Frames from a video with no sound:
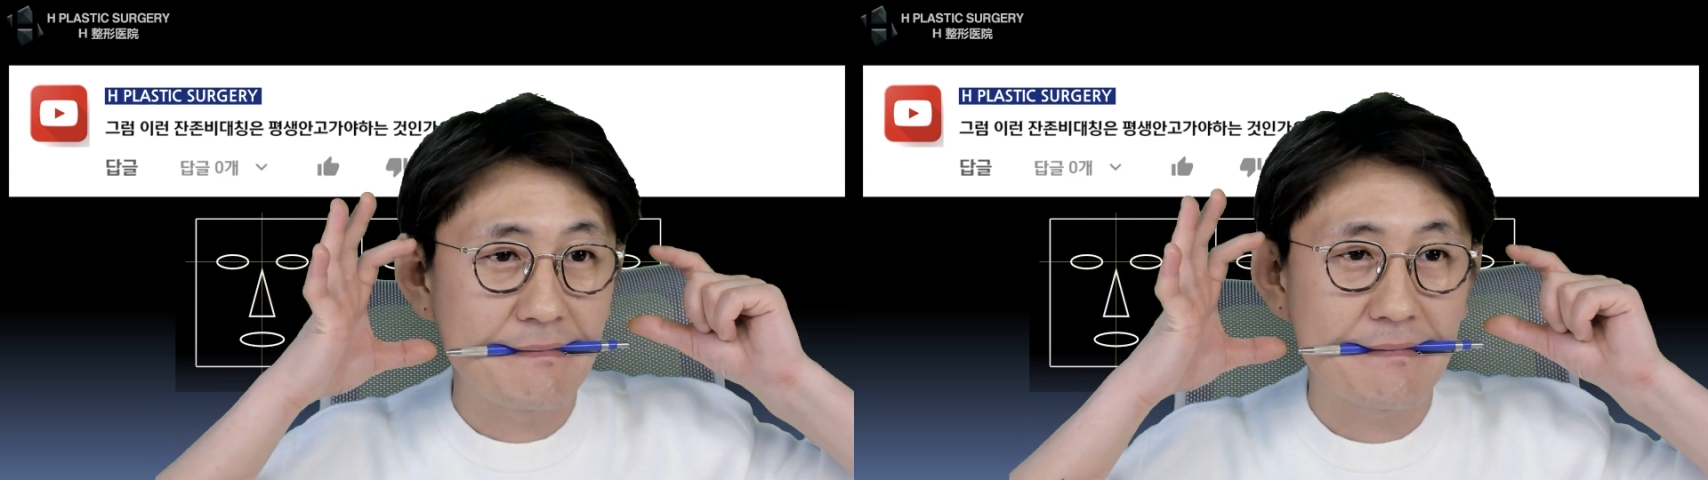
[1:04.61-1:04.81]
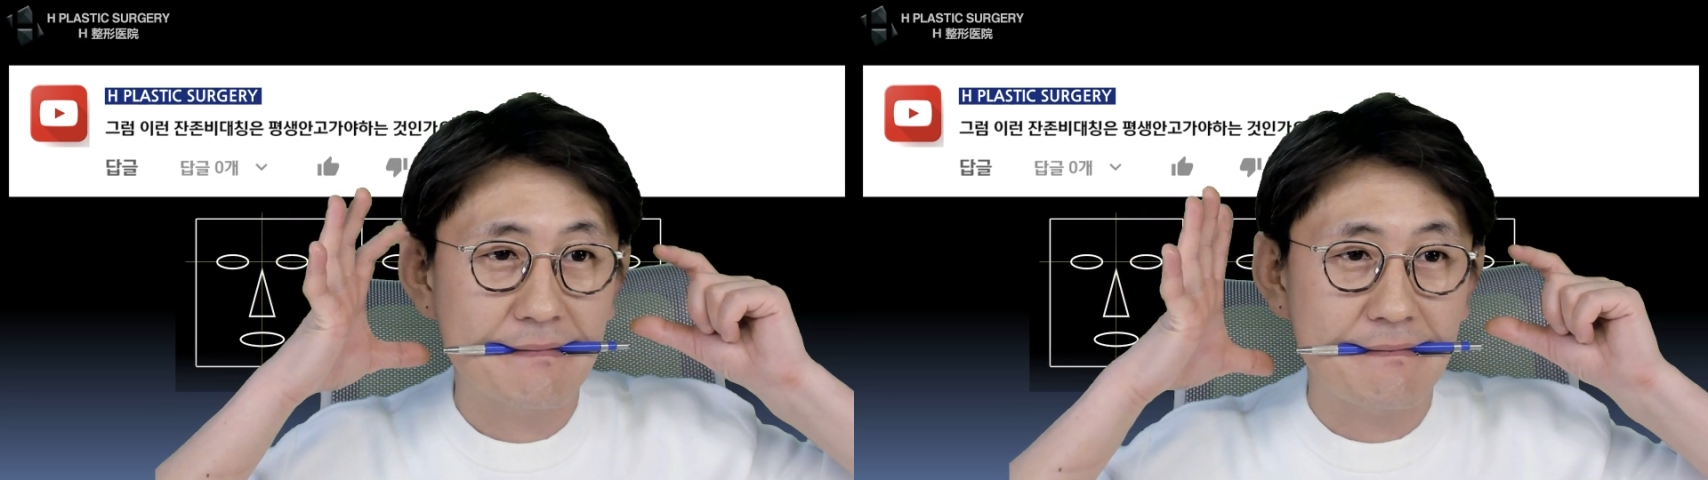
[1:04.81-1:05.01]

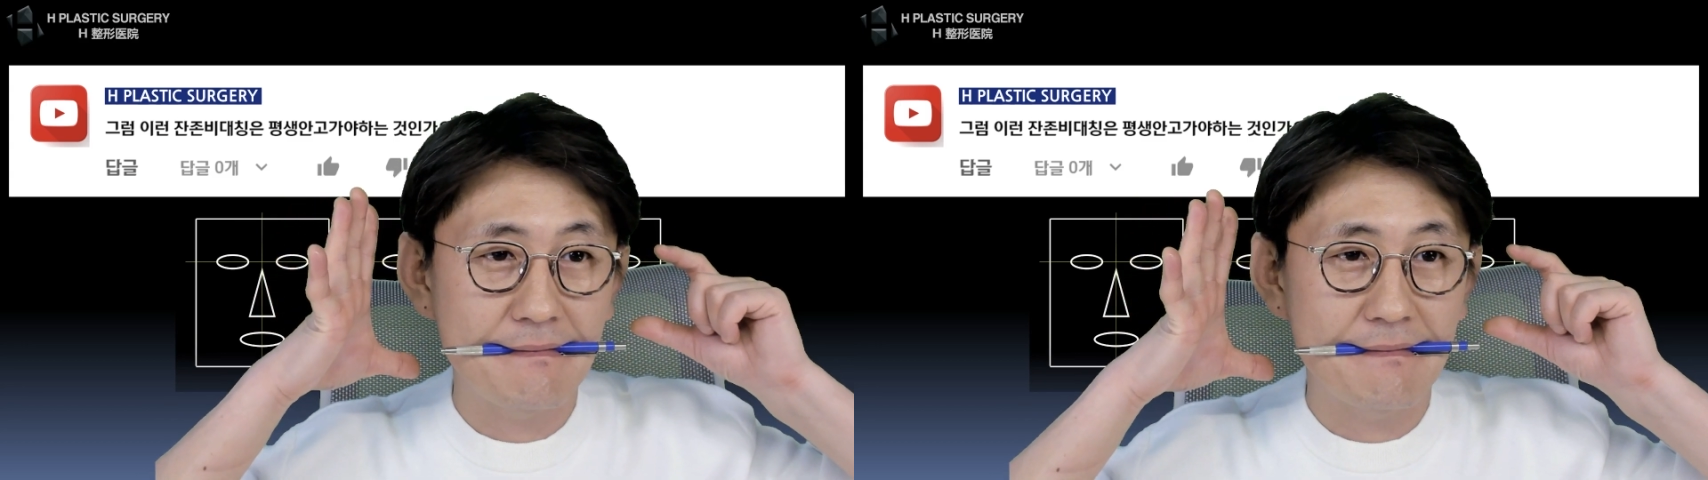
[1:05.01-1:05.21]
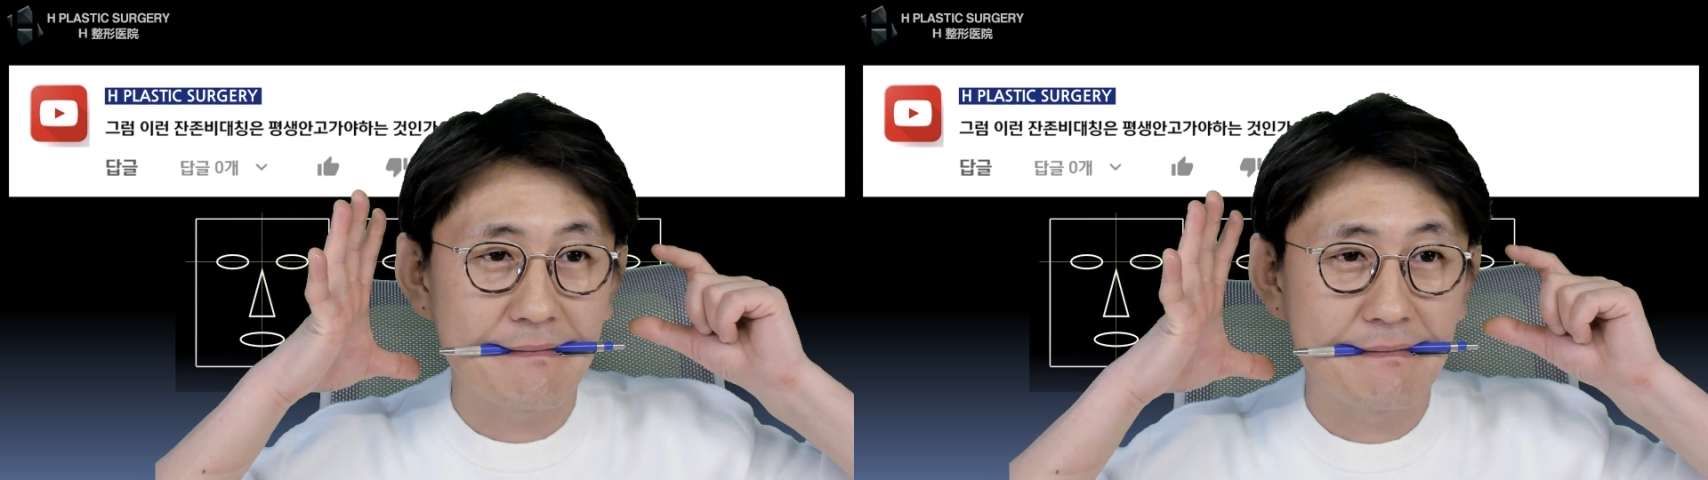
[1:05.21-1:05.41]
이게
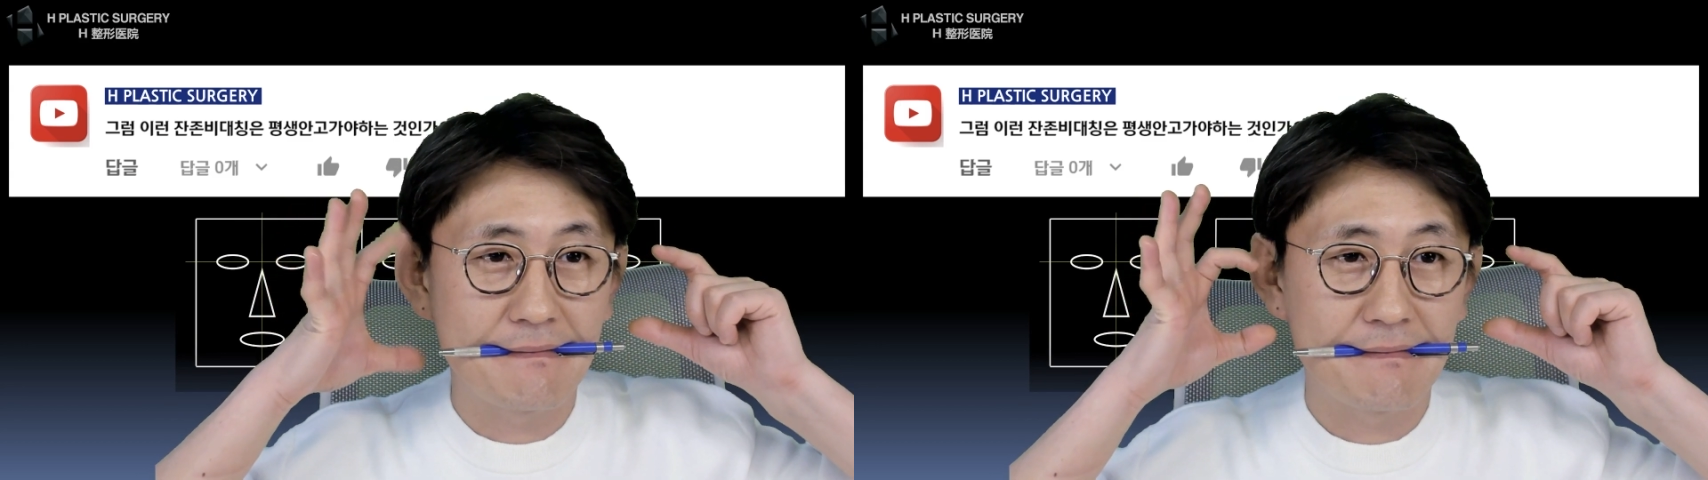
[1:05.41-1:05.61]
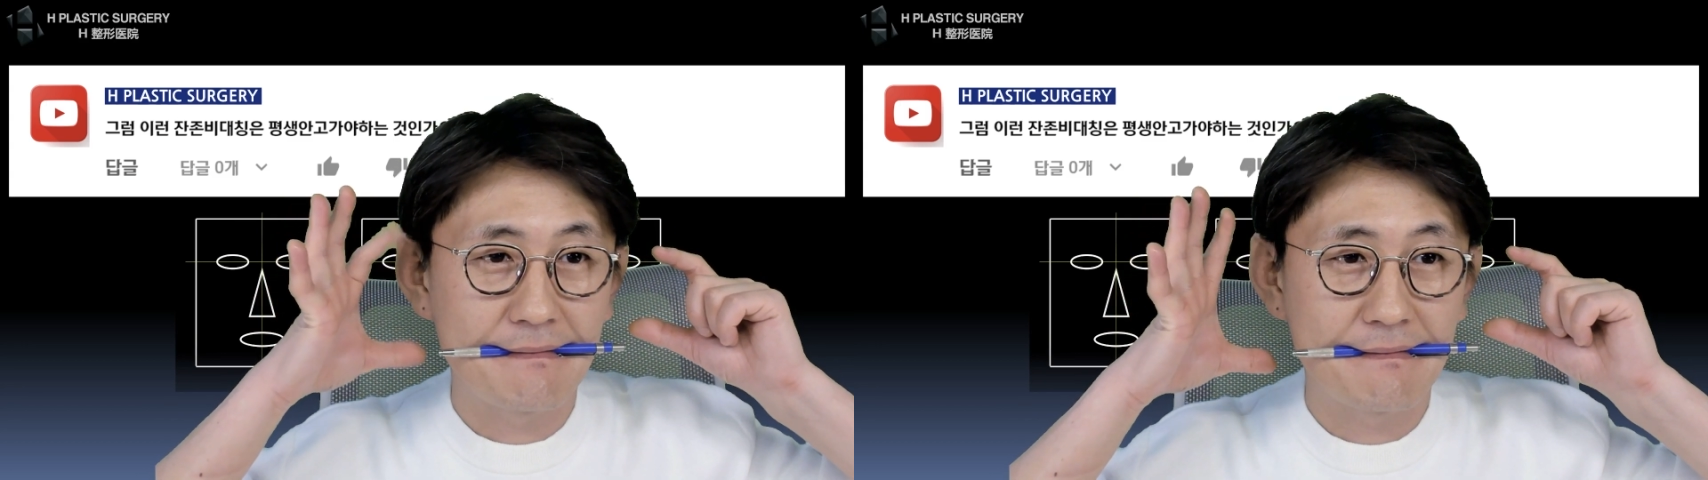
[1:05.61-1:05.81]
커요.